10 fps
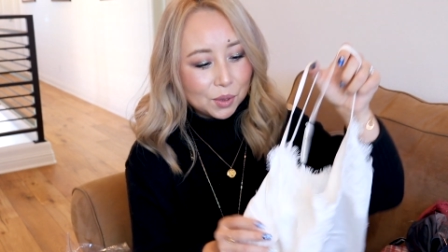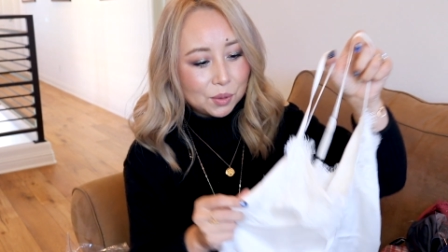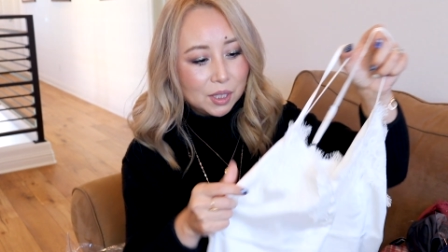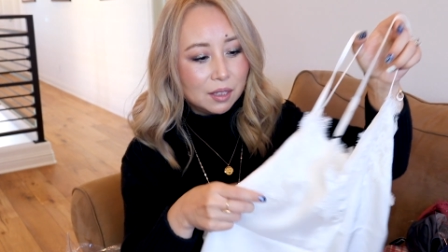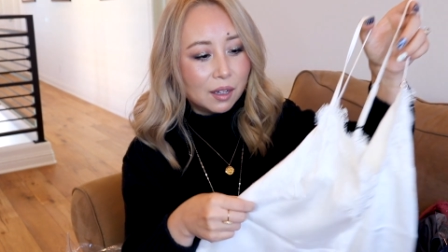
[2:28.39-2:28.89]

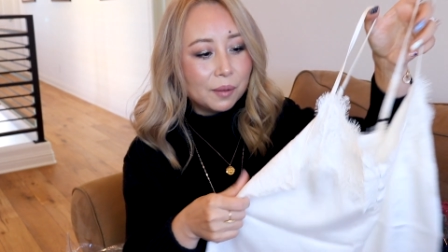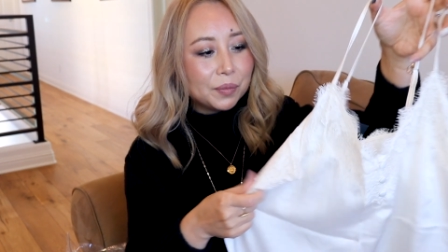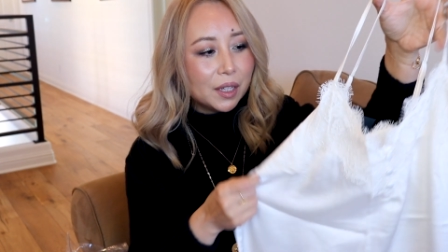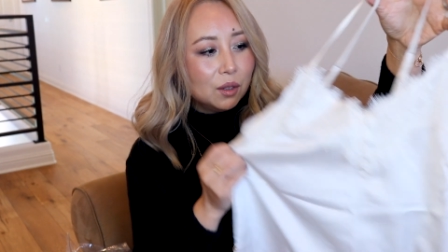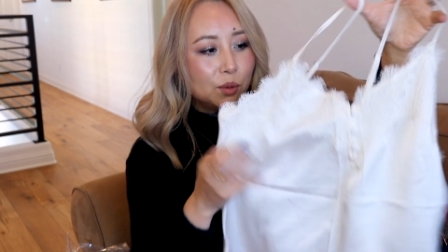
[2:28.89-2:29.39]
所以呢，
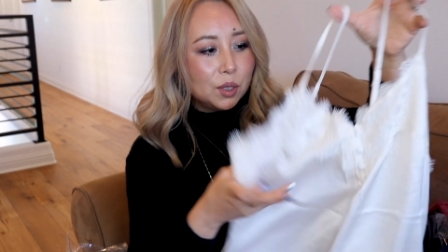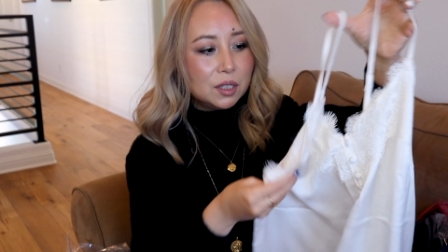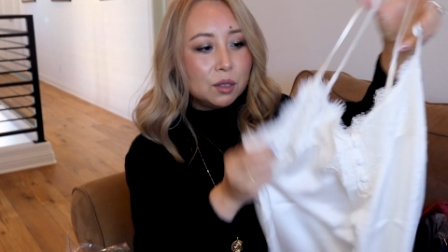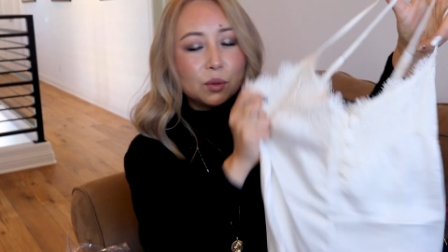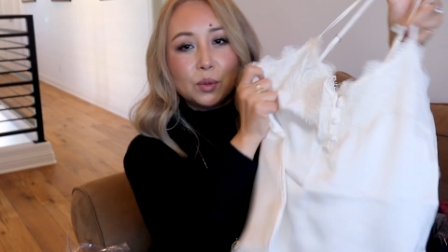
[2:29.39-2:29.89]
我觉得
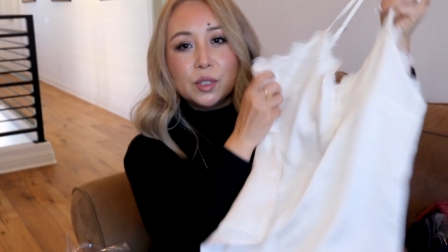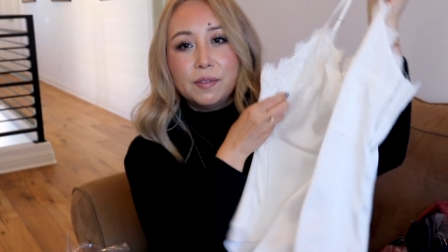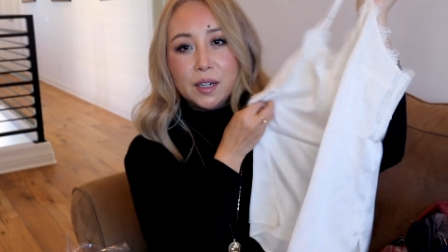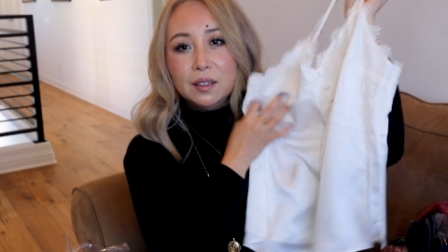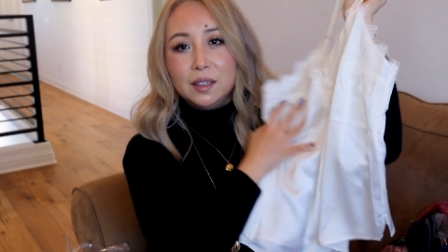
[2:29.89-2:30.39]
这种东西
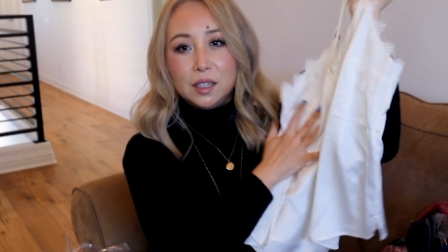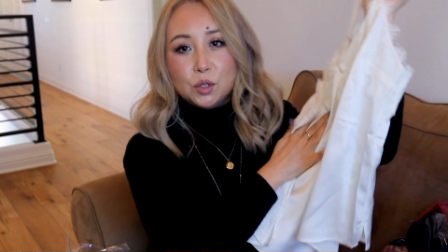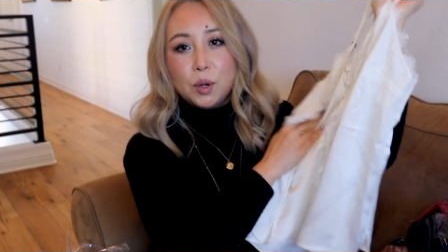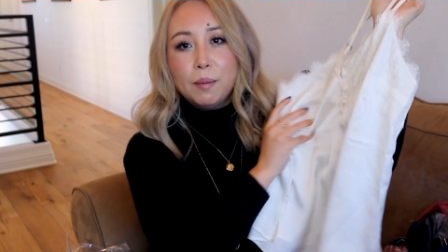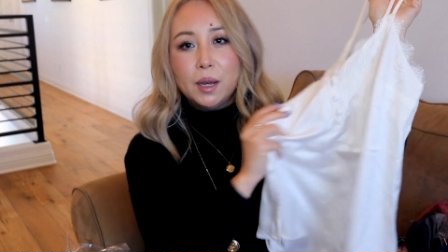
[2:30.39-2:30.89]
反正叠
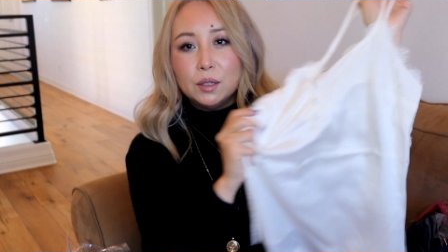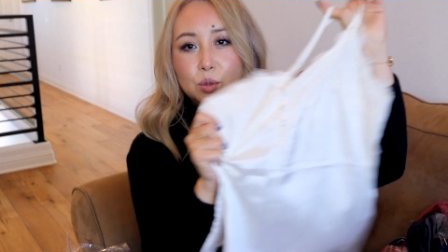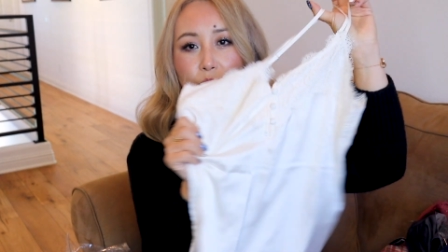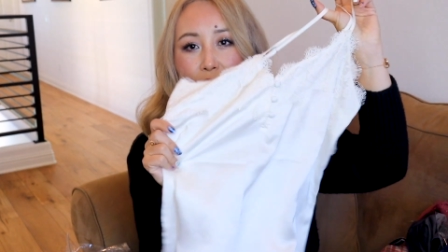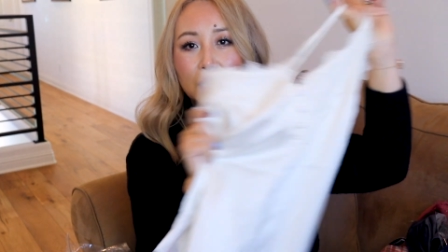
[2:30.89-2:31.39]
穿嘛，
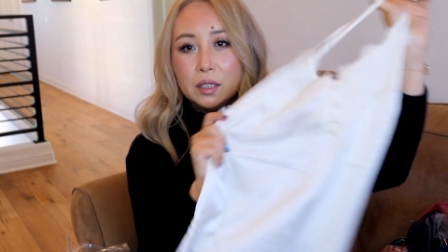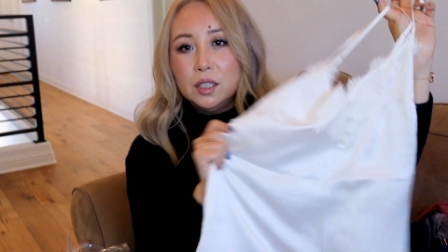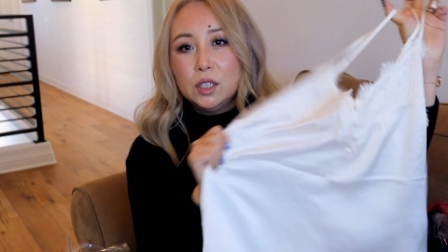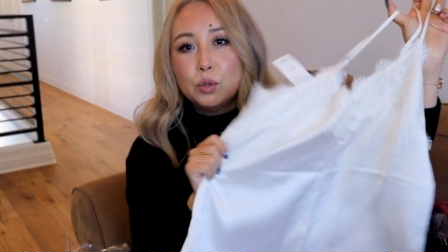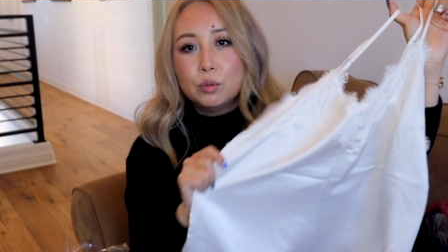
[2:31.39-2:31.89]
就是很
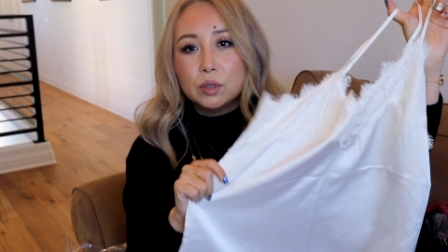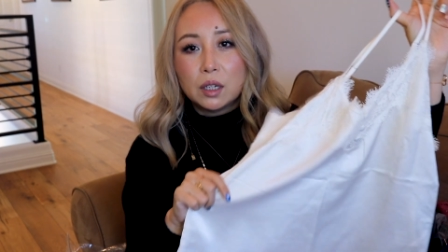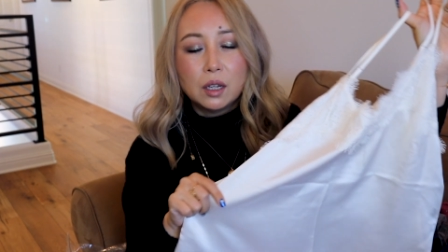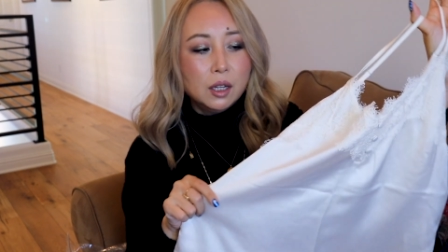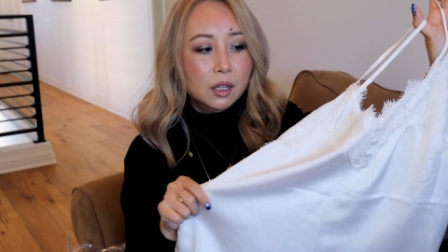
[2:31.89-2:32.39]
基础的，